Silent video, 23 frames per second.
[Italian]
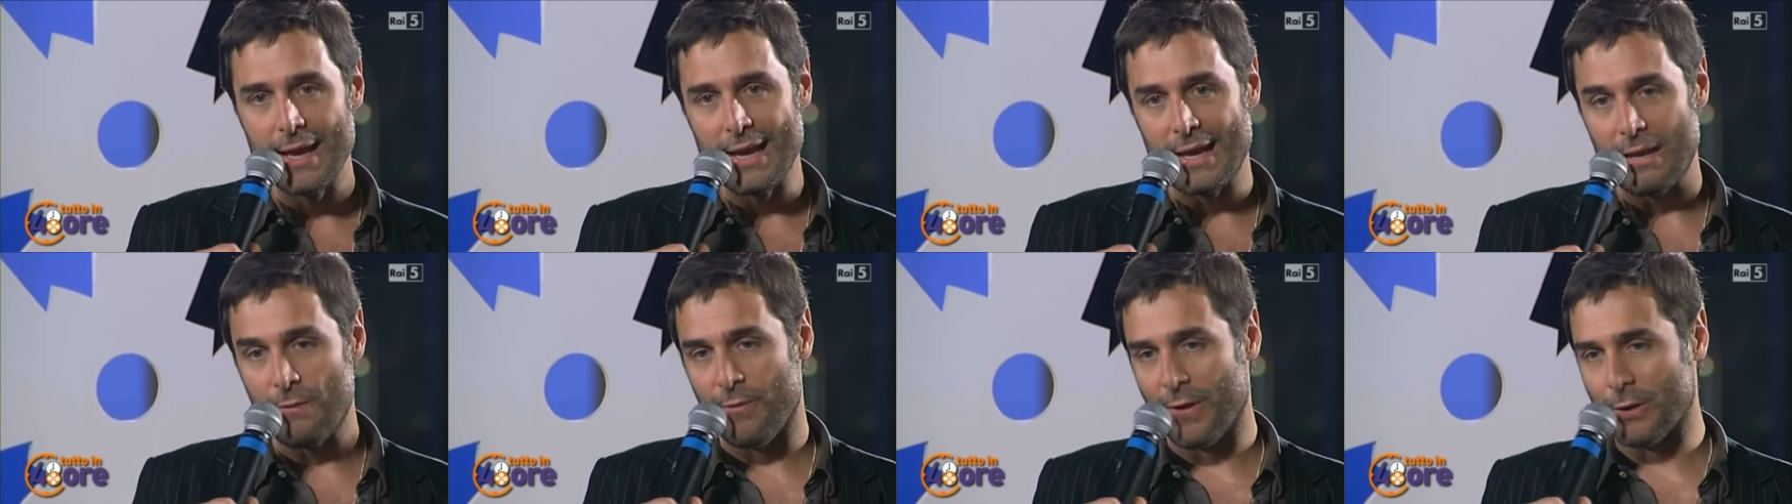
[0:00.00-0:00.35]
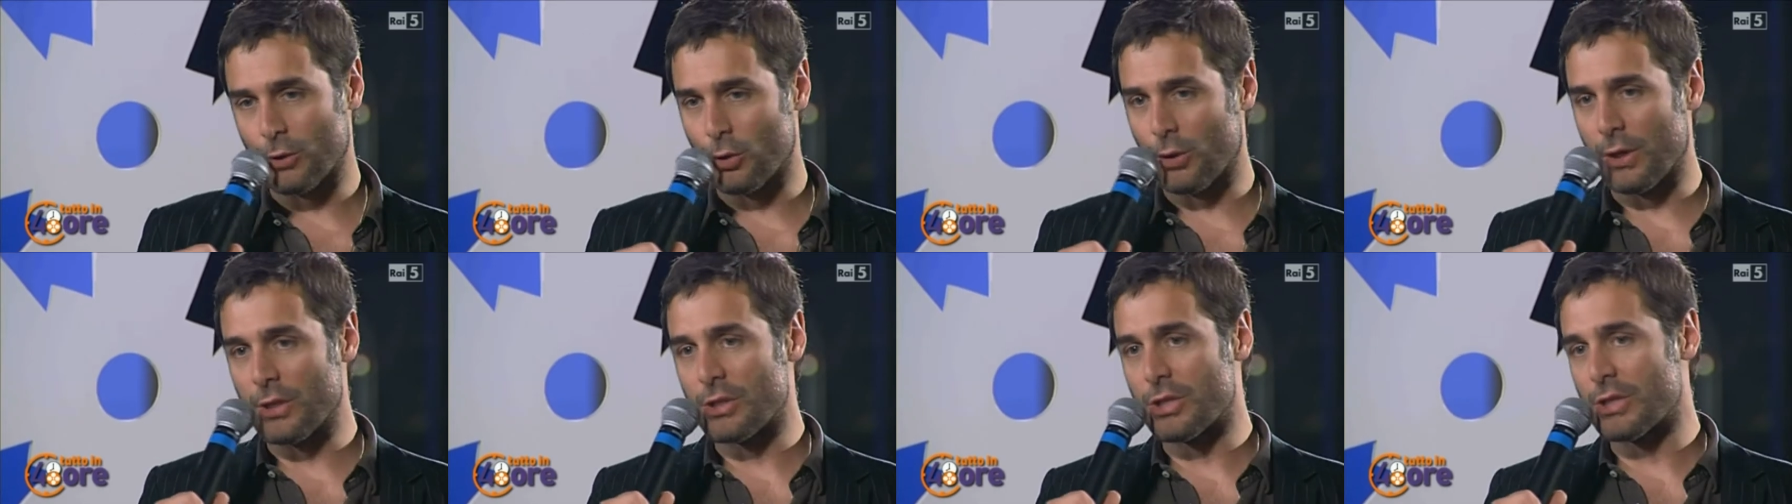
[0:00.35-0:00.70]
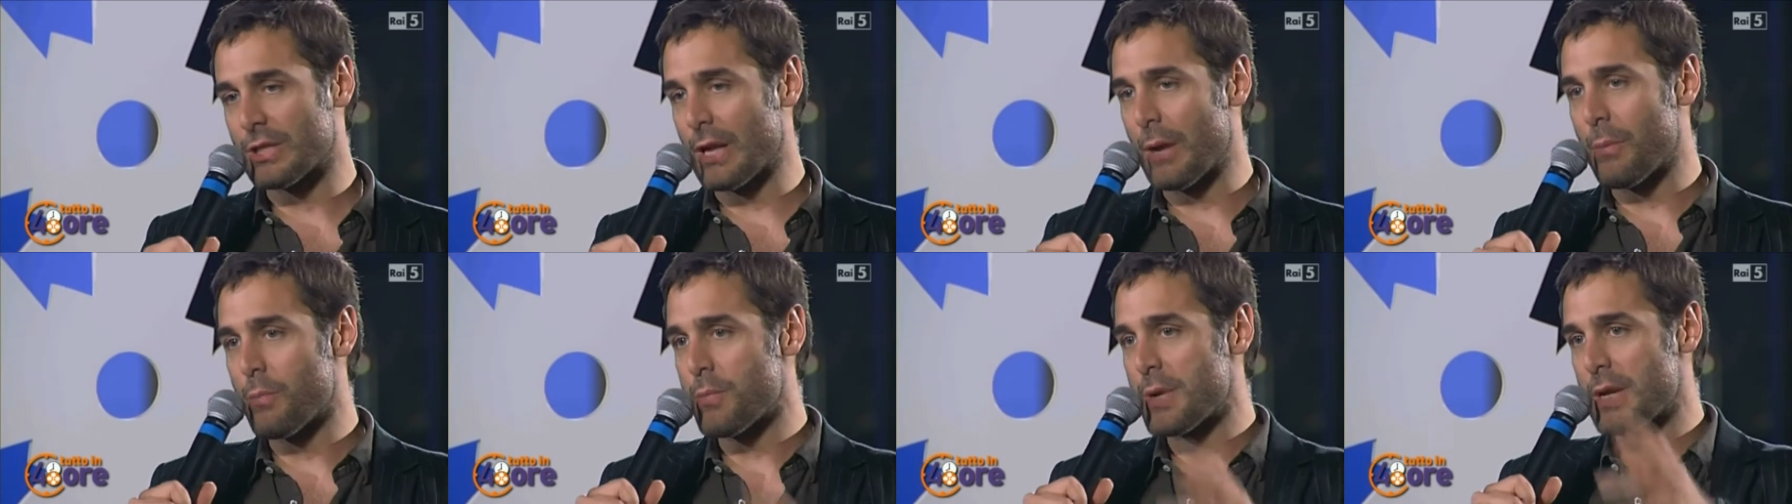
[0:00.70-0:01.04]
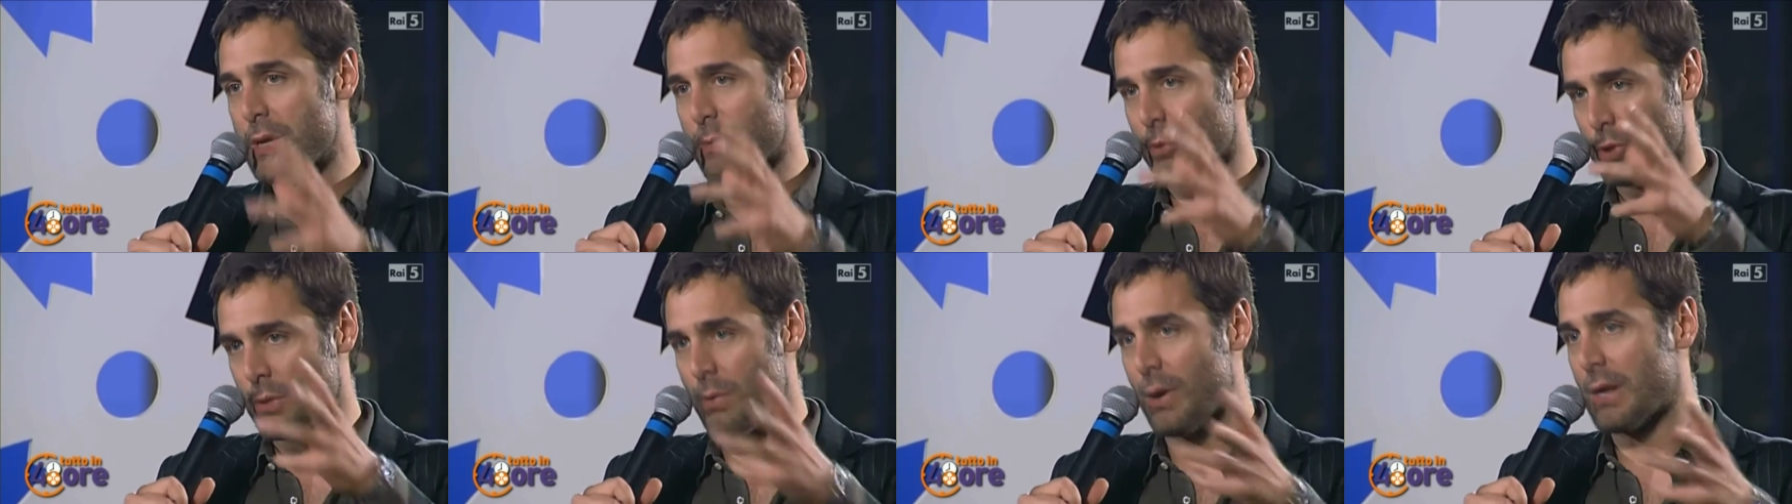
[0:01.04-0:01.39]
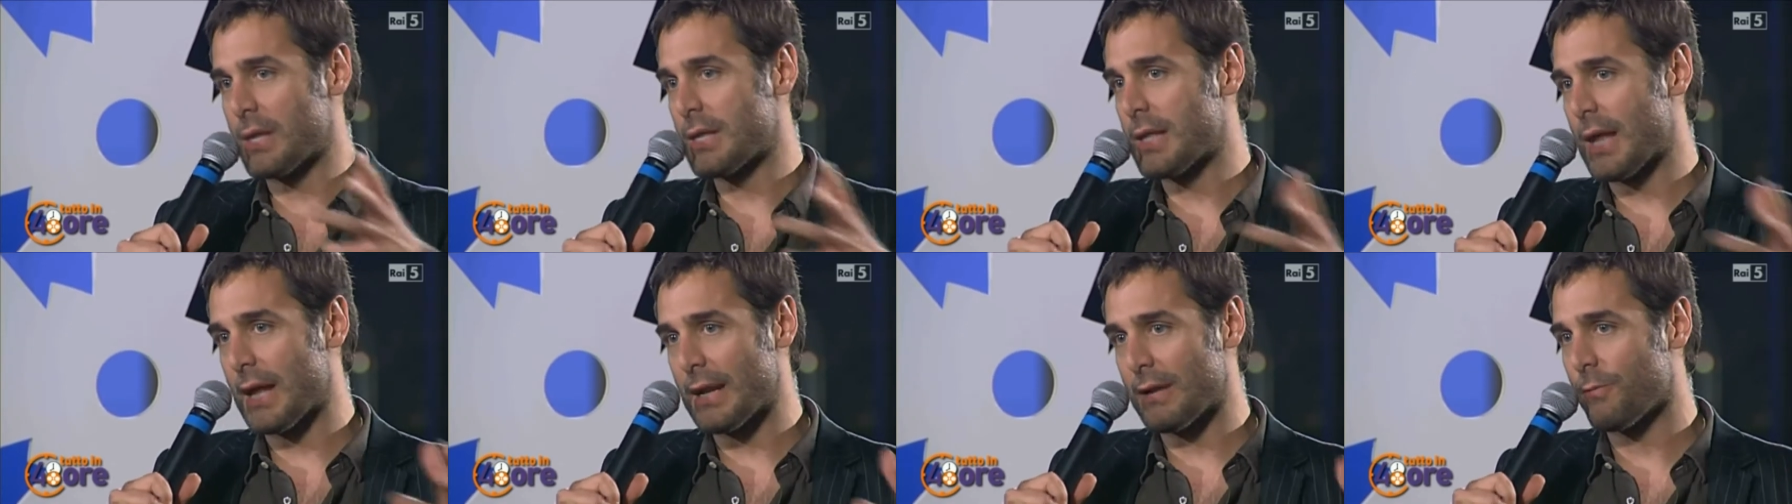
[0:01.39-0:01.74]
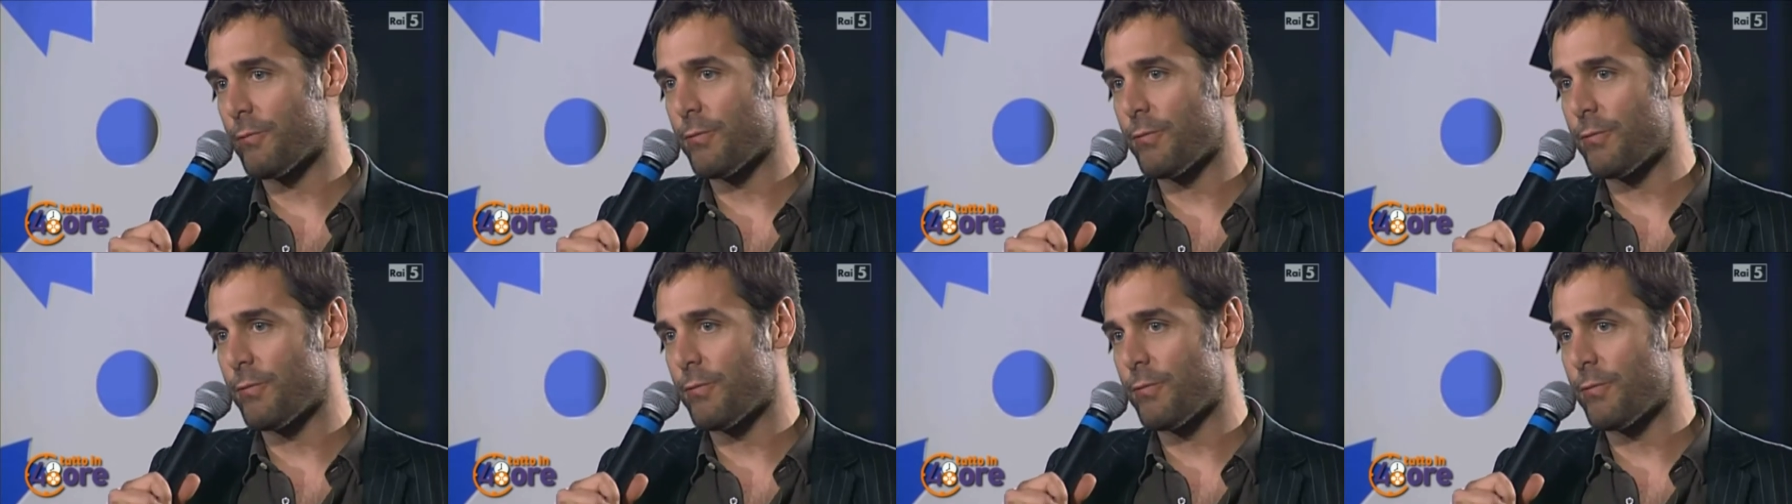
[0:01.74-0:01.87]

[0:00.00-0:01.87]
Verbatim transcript: il sì, fatto che ci sia un minimo di qualità nel